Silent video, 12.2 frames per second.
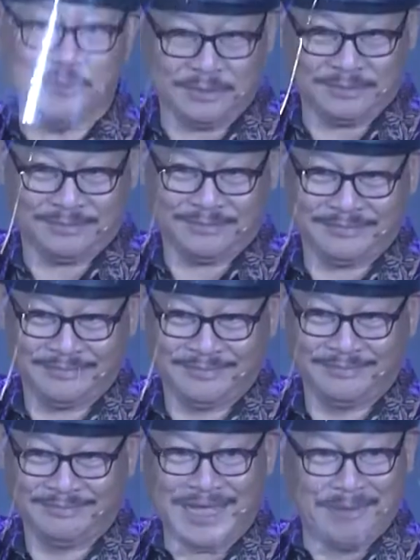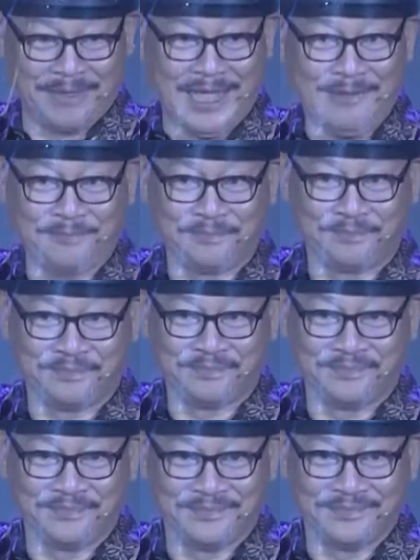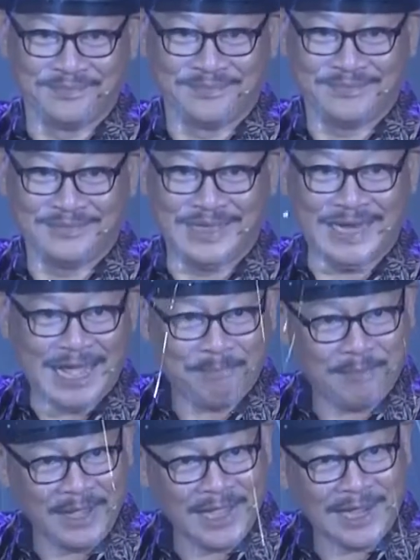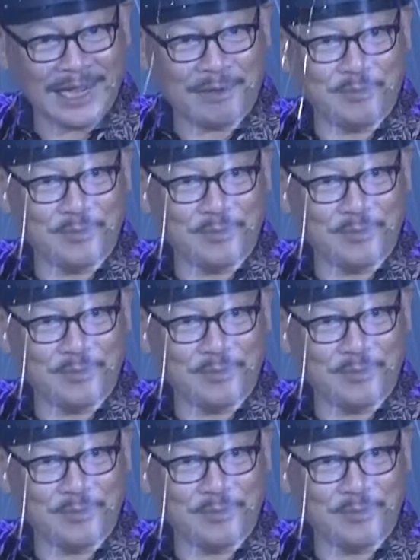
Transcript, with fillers: kamu. Paham ya? Jadi apa yang